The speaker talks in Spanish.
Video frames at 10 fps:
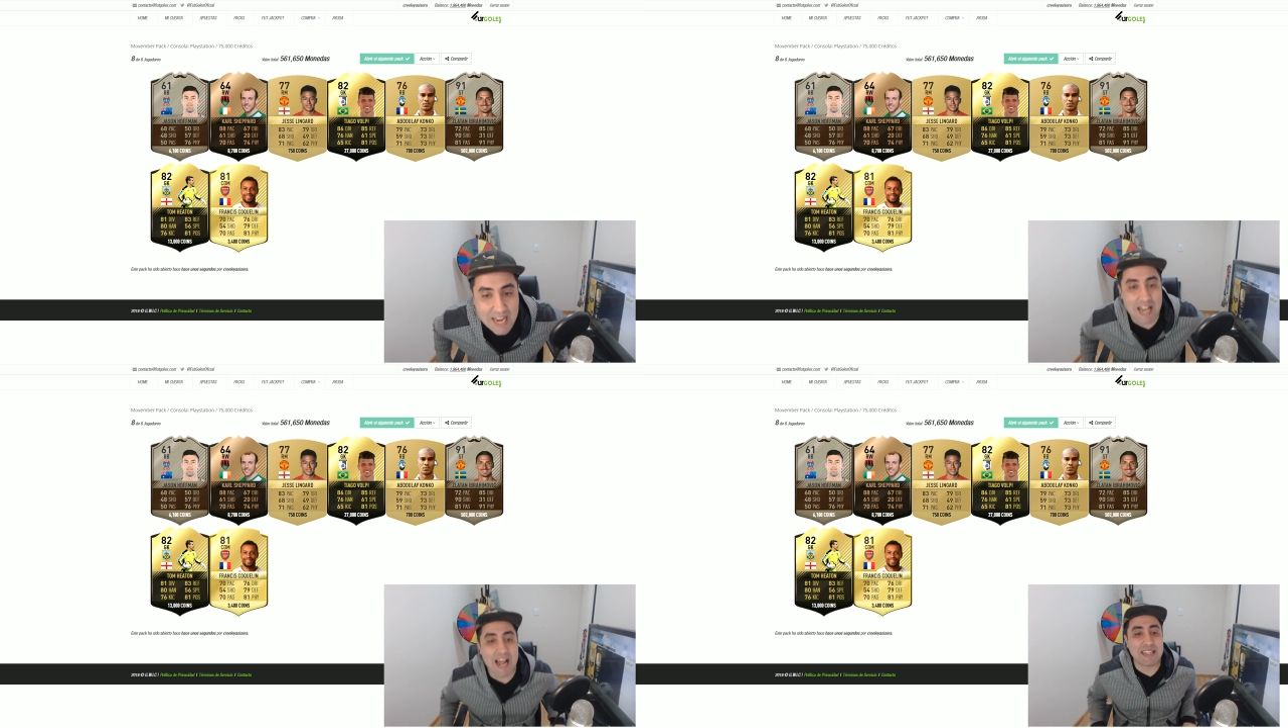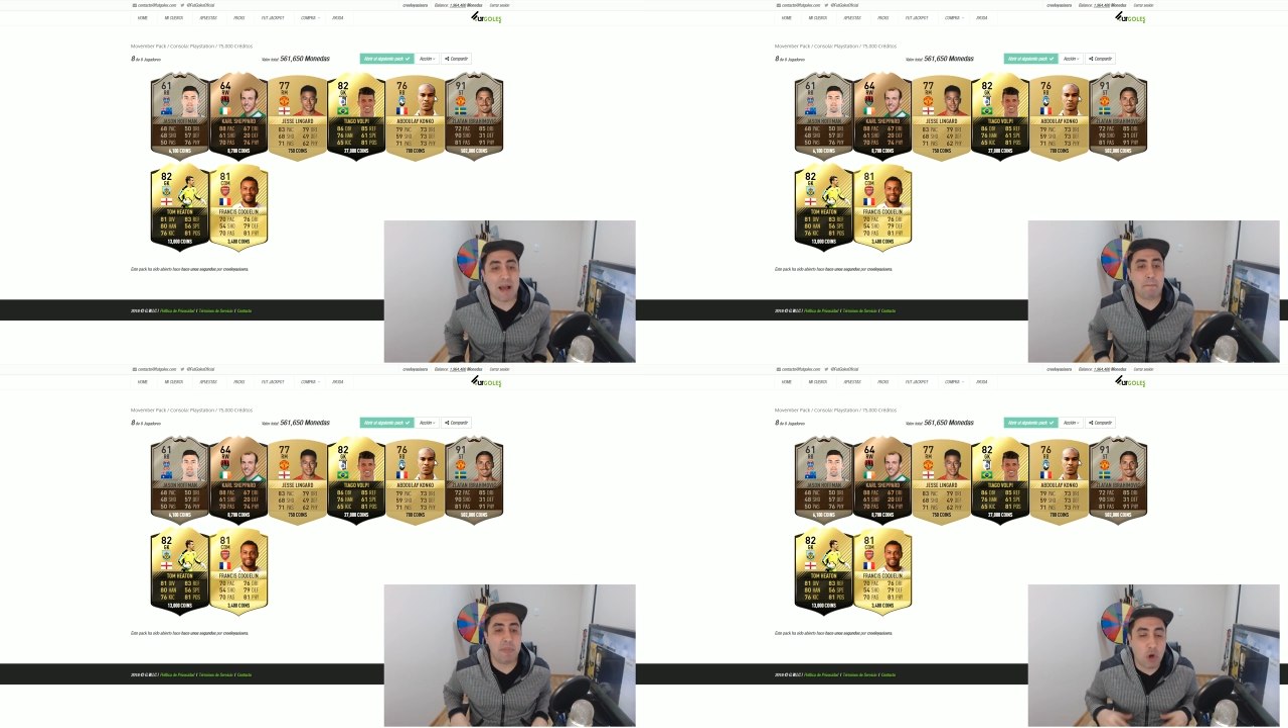el
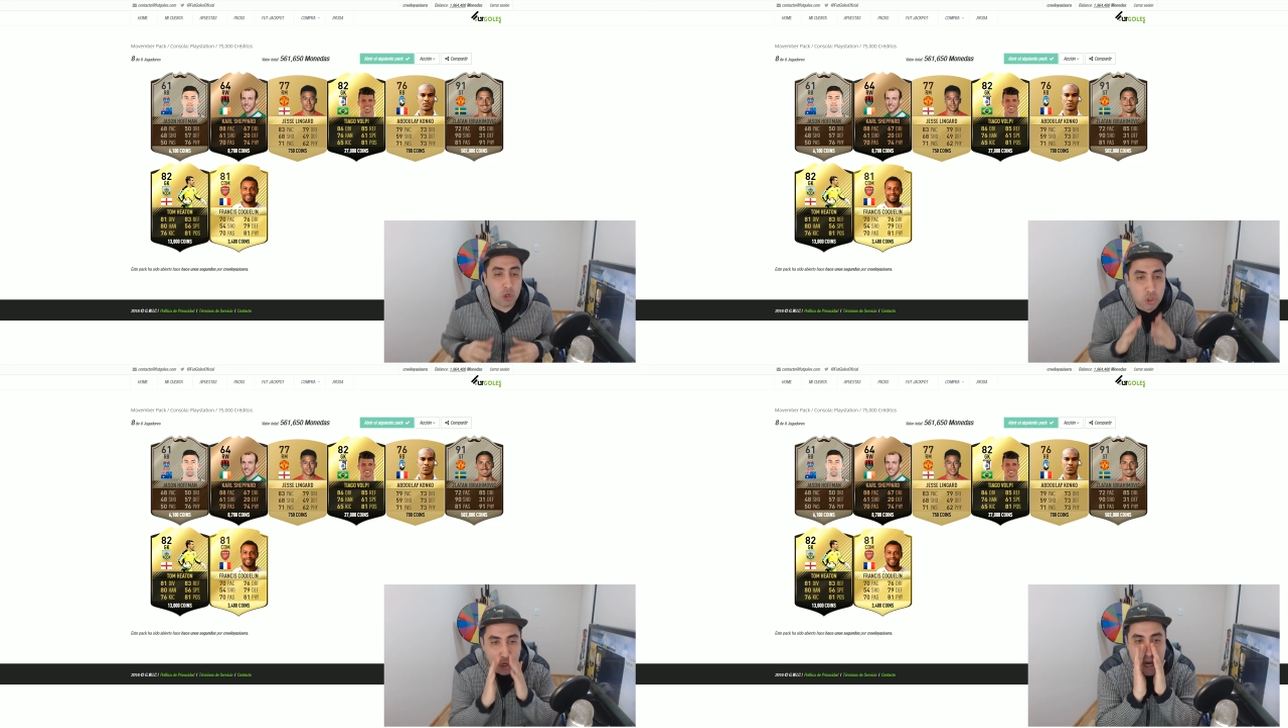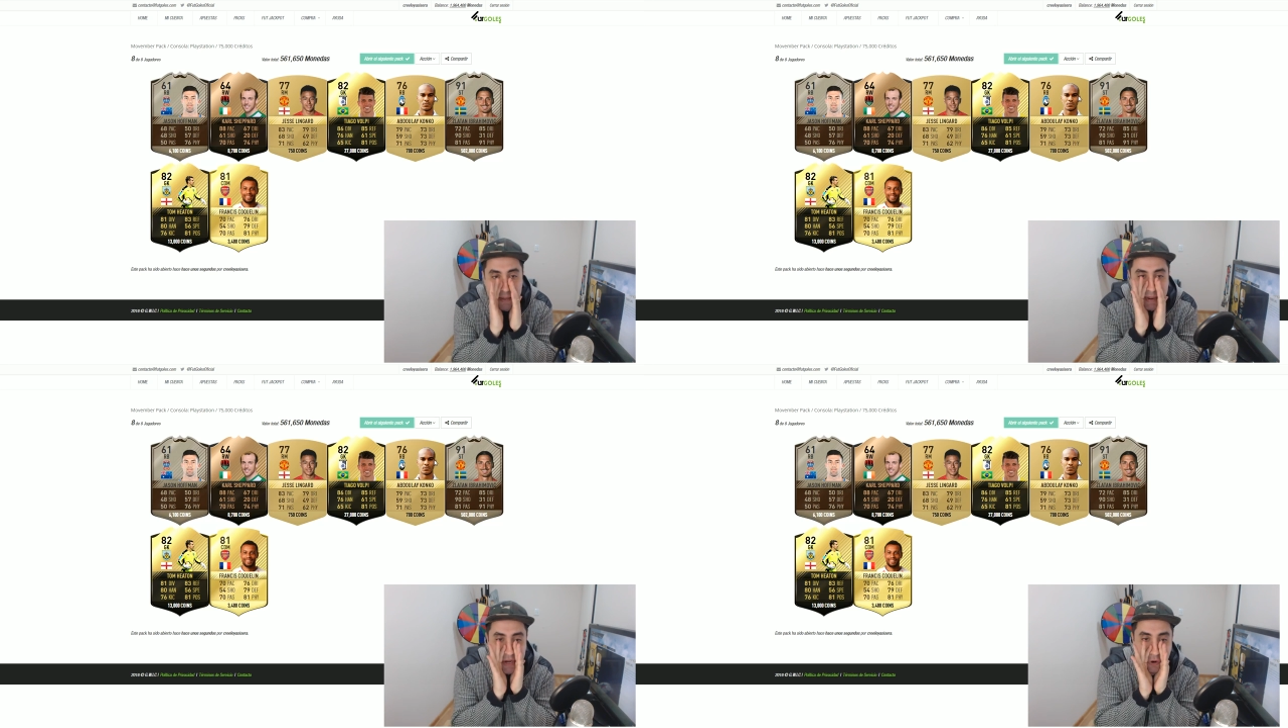Slatan Bigotón,
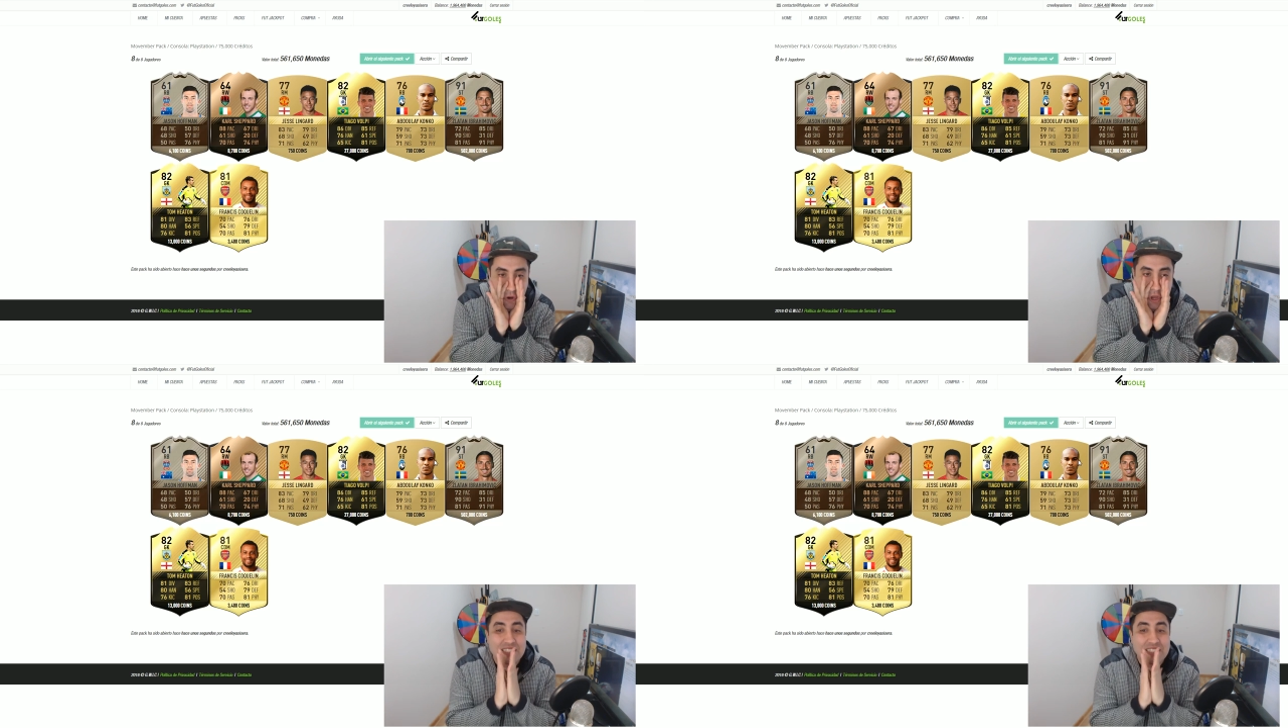hermano.